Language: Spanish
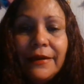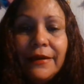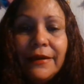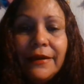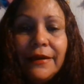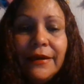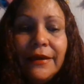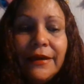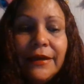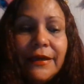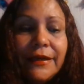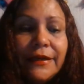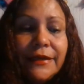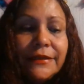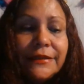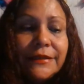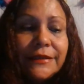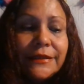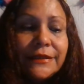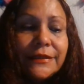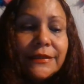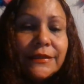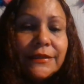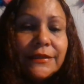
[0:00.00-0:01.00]

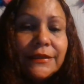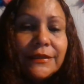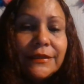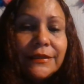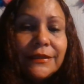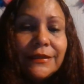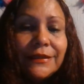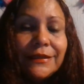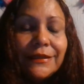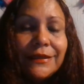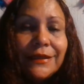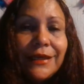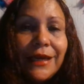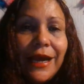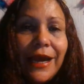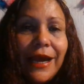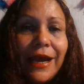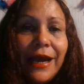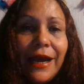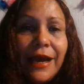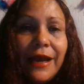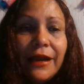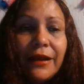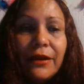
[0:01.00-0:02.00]
Es
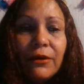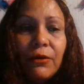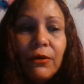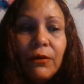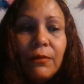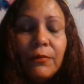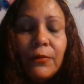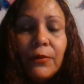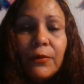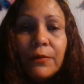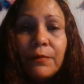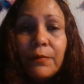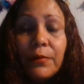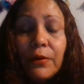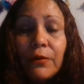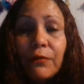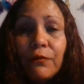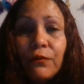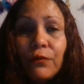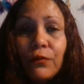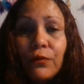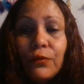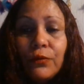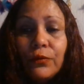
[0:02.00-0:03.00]
algo muy
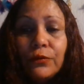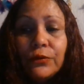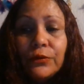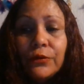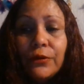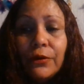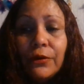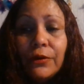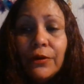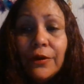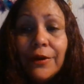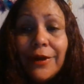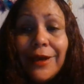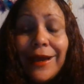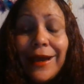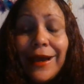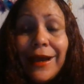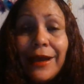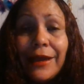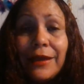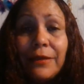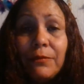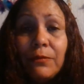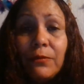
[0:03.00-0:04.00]
profundo,
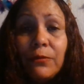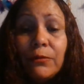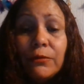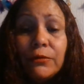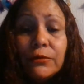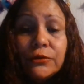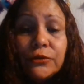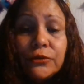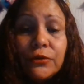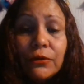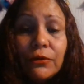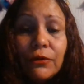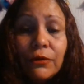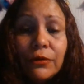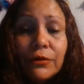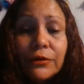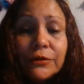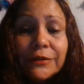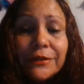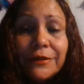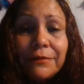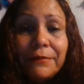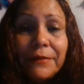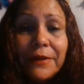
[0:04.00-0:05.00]
hay mucho
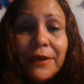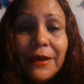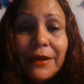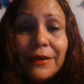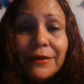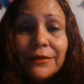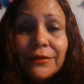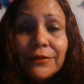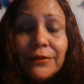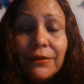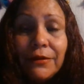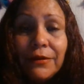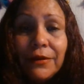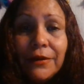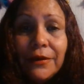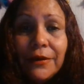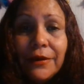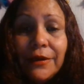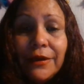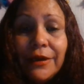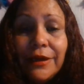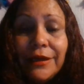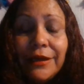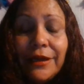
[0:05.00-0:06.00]
conocimiento
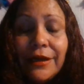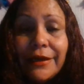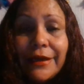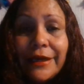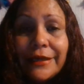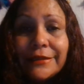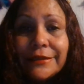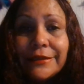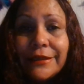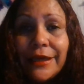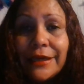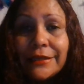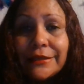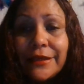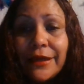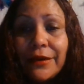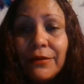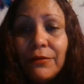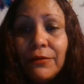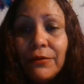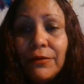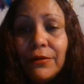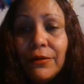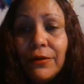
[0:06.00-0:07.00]
en el que te
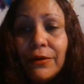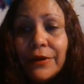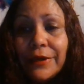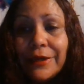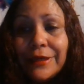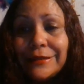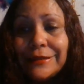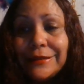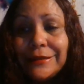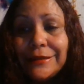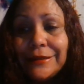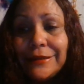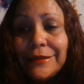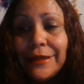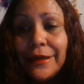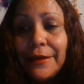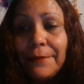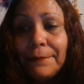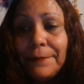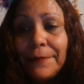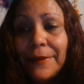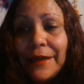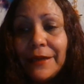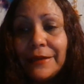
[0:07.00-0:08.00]
aseguro que si
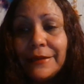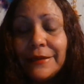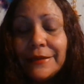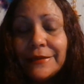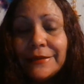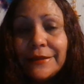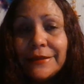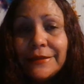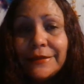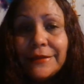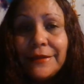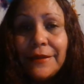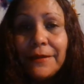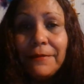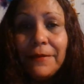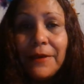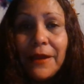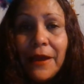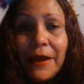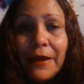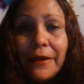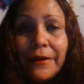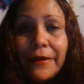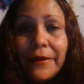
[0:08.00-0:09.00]
emprendes este
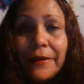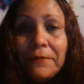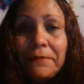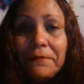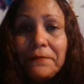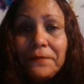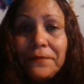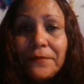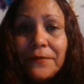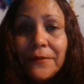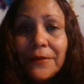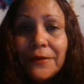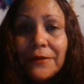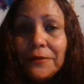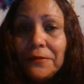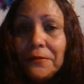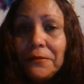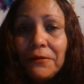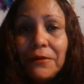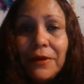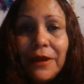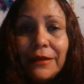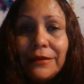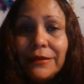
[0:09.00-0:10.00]
viaje,
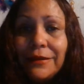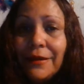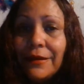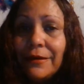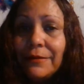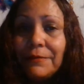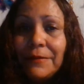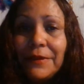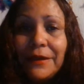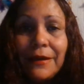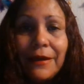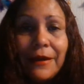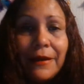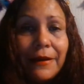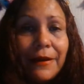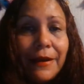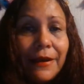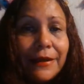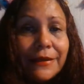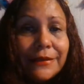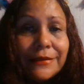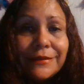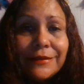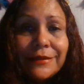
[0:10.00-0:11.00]
nunca
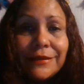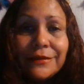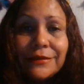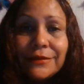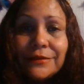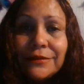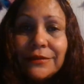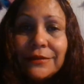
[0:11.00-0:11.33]
terminarás de,